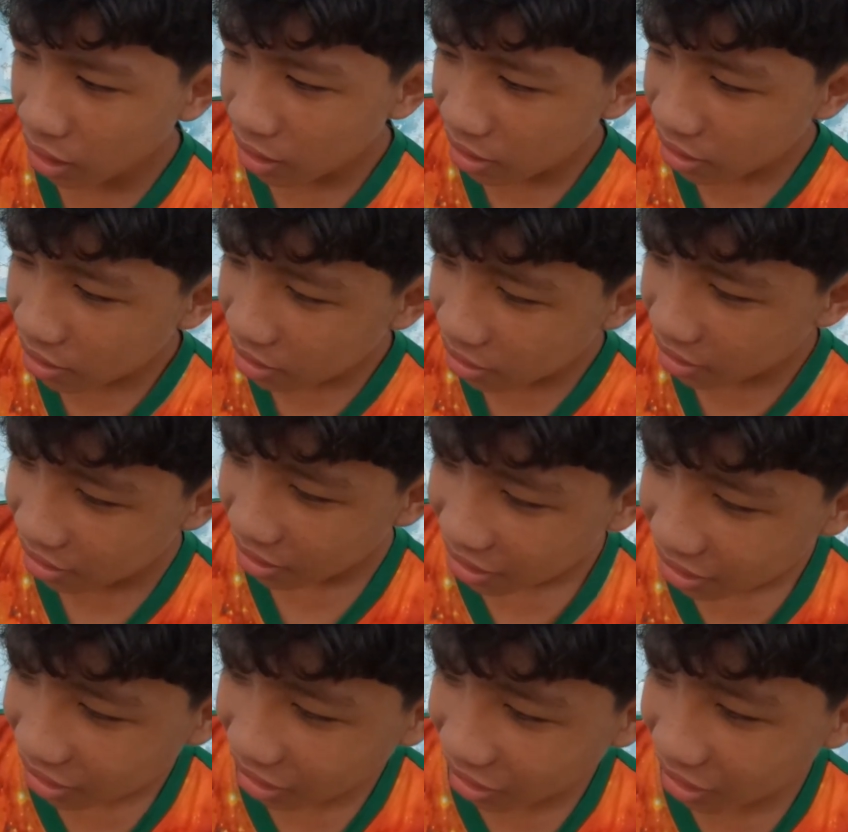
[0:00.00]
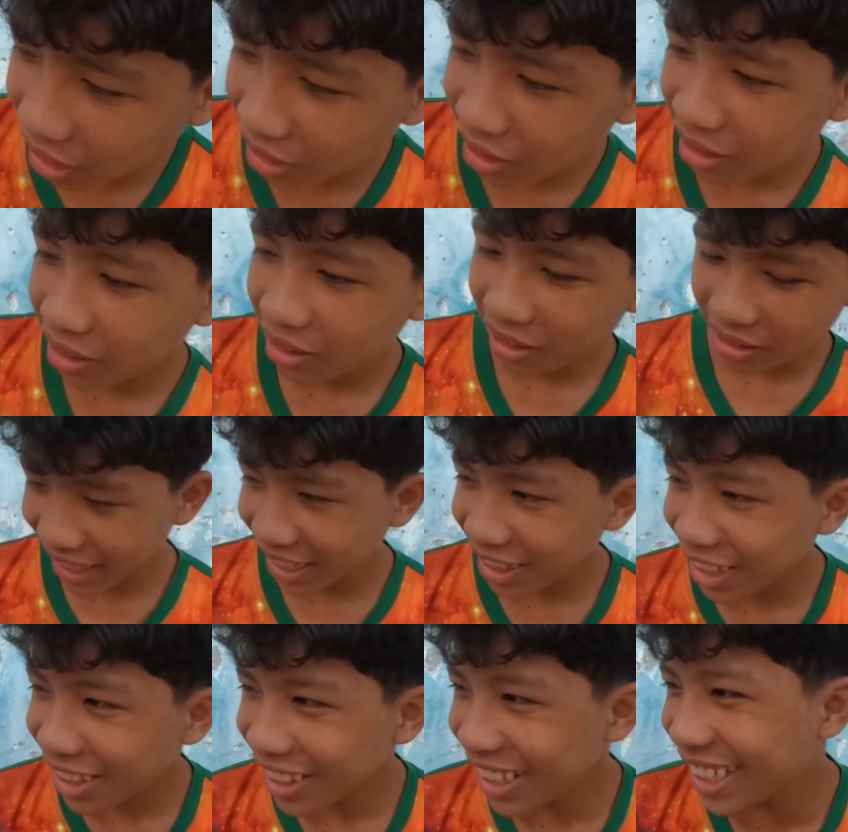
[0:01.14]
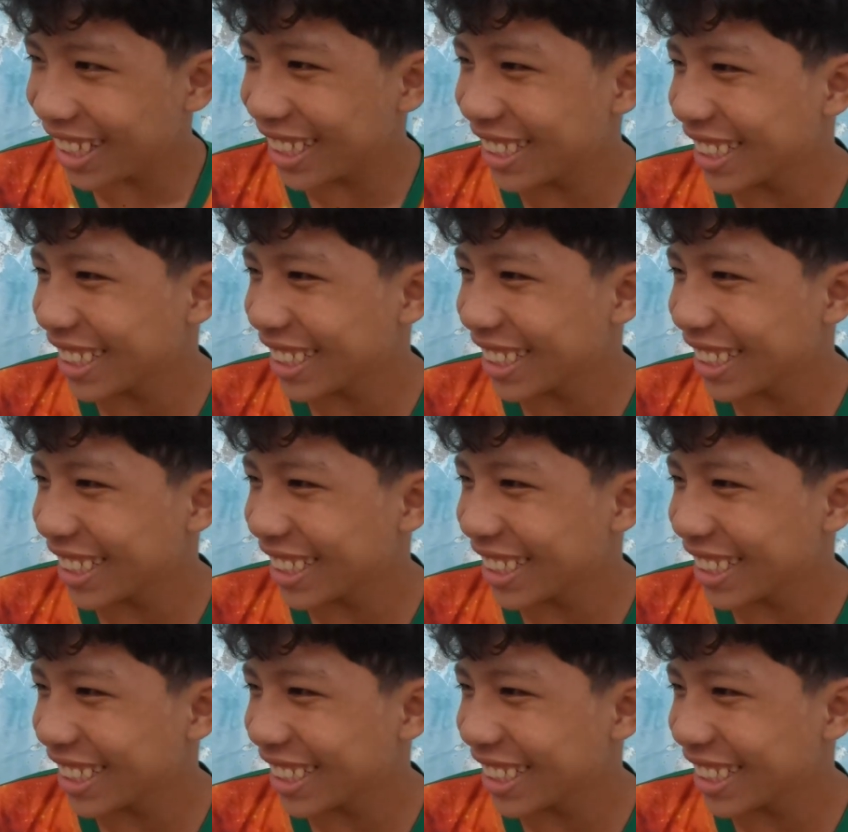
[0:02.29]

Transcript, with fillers: Tự ừ. Tin chứ à? Tự tin, khoe cá tính.